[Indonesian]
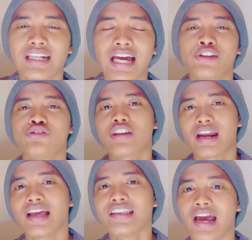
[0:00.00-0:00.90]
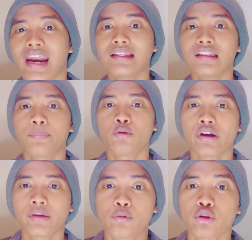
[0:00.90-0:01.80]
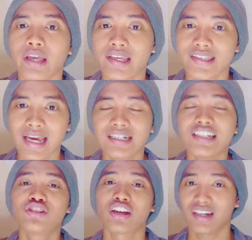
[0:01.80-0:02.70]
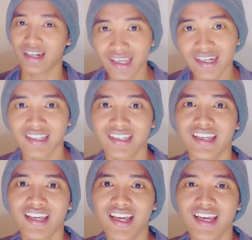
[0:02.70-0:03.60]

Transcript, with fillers: Dan rencananya nanti podcastnya di channel ini